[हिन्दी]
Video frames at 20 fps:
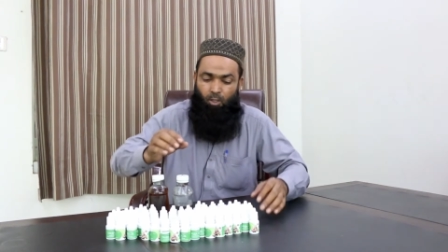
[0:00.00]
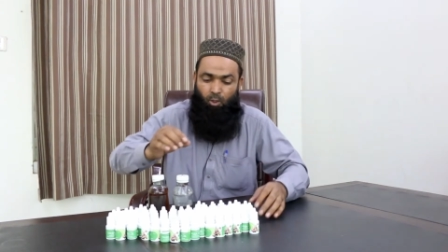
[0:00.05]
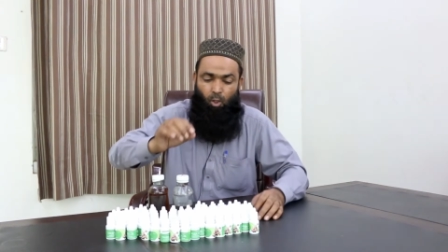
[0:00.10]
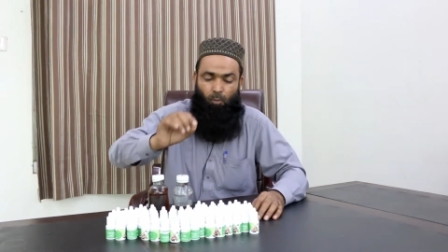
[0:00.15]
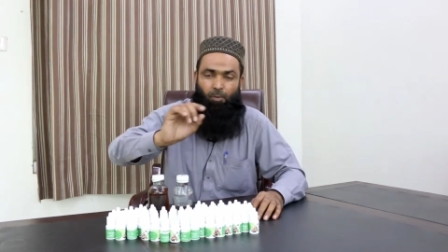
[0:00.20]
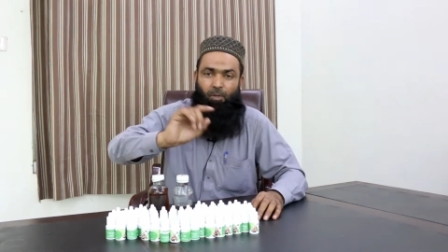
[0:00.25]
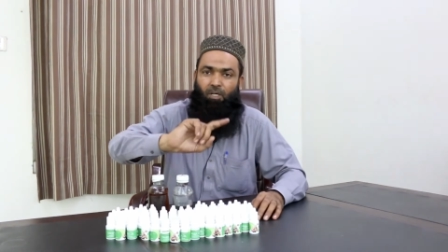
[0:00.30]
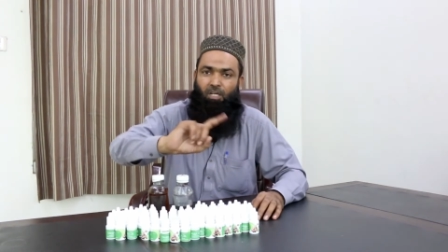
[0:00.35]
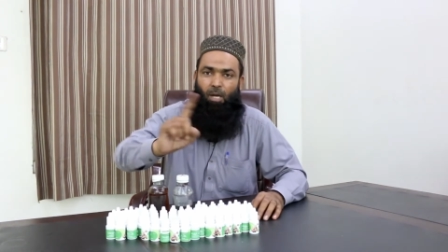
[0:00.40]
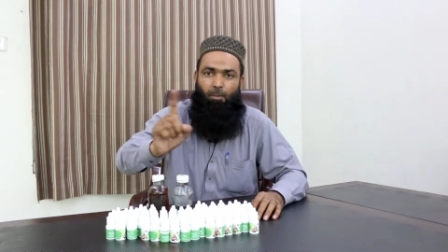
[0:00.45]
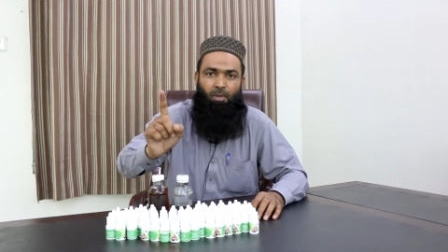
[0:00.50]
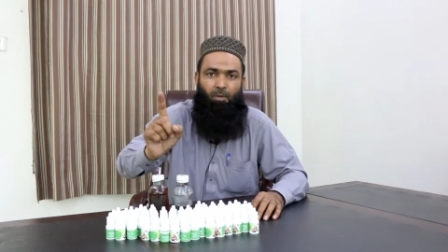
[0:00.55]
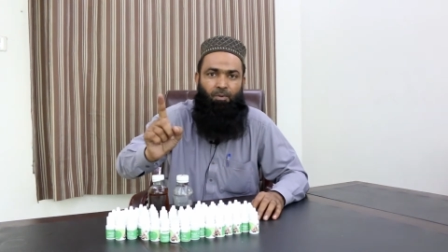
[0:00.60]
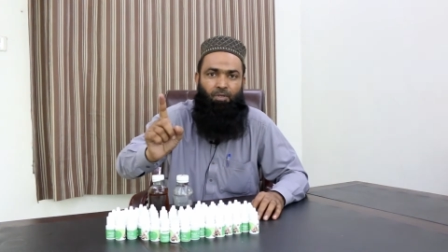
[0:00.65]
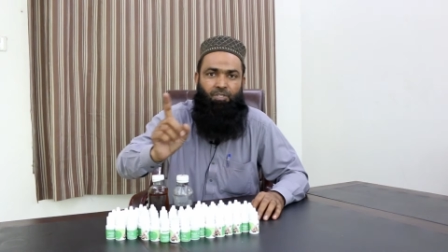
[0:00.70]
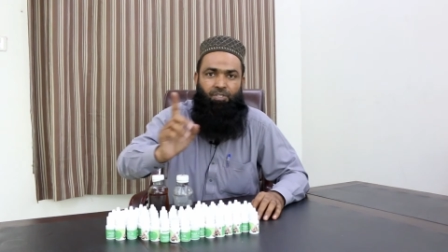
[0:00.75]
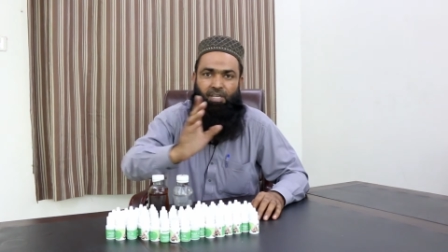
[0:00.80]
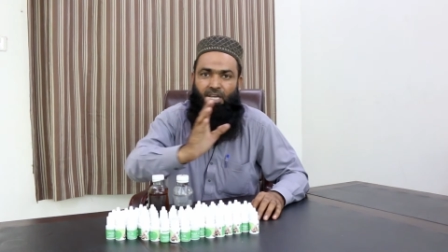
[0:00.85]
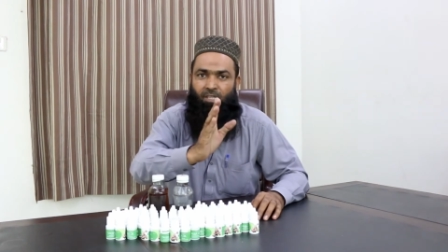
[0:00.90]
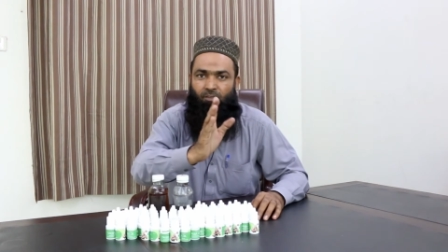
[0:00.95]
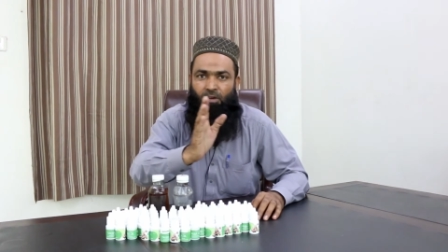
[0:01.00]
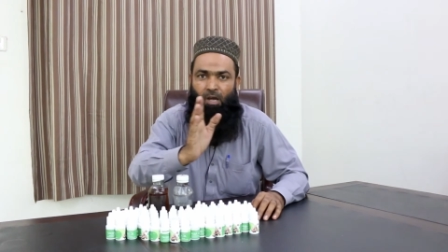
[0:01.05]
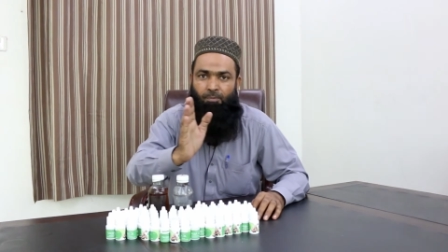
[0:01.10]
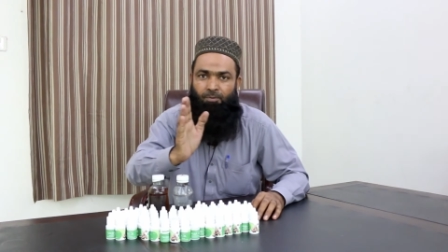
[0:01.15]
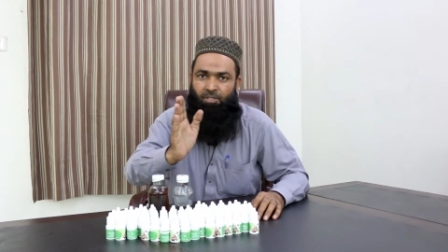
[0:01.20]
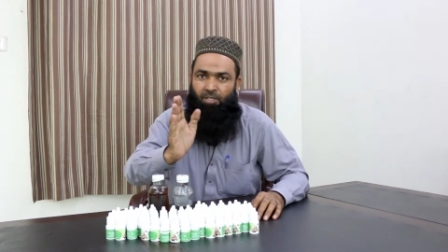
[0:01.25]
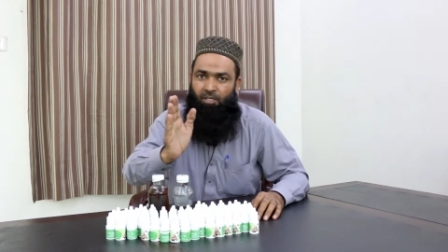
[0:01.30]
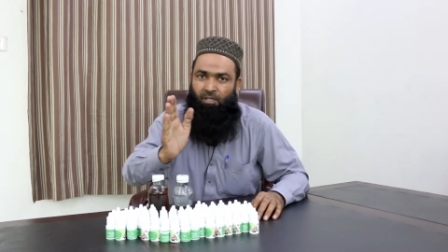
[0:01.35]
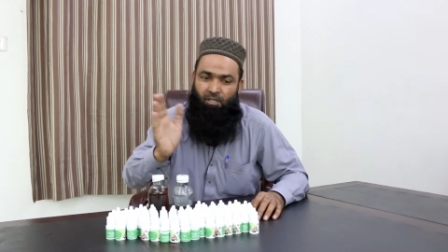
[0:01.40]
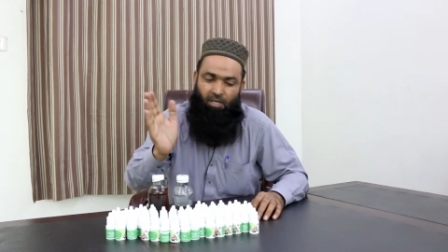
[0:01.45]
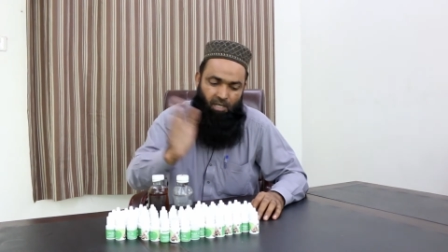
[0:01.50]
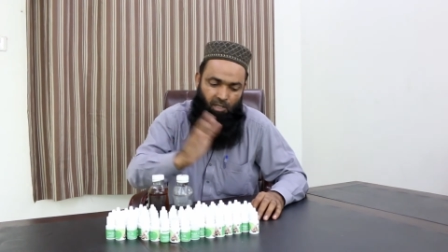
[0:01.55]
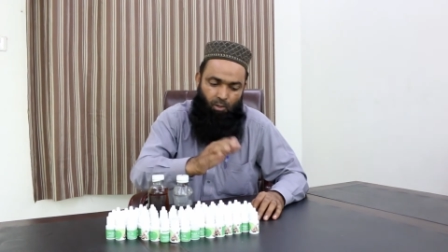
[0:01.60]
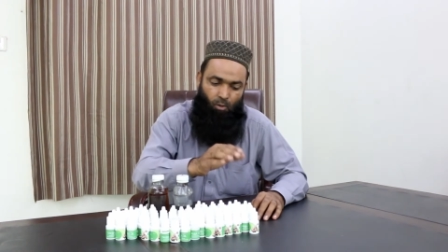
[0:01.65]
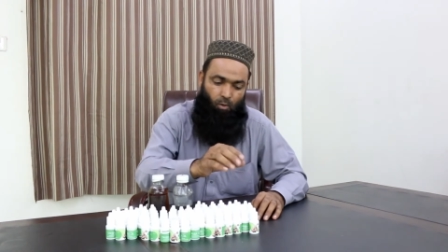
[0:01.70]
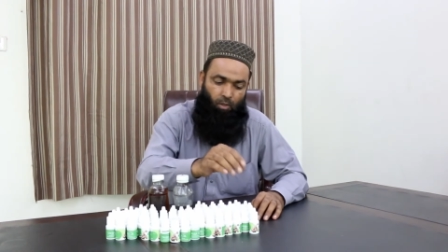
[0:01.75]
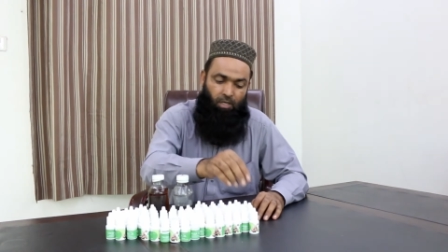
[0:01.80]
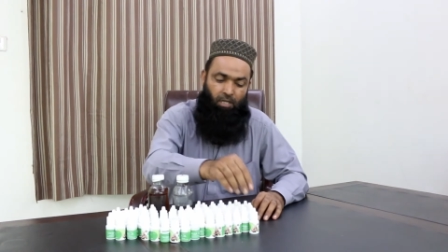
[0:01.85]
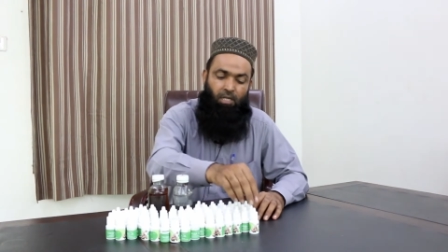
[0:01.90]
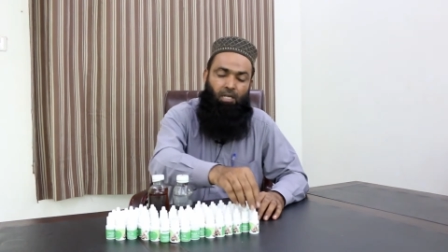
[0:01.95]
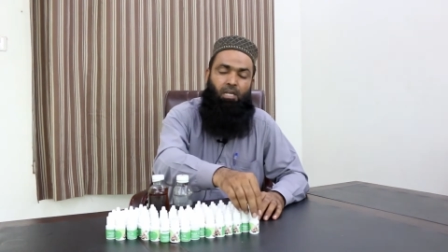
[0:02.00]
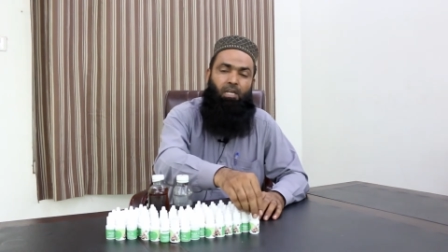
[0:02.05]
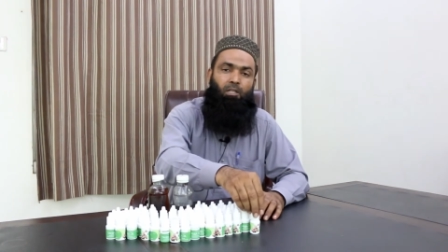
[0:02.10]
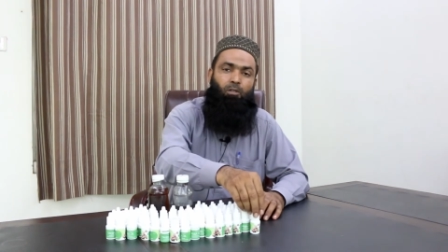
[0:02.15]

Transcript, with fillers: तो फिर कभी भी सेहत वापसी नहीं होगी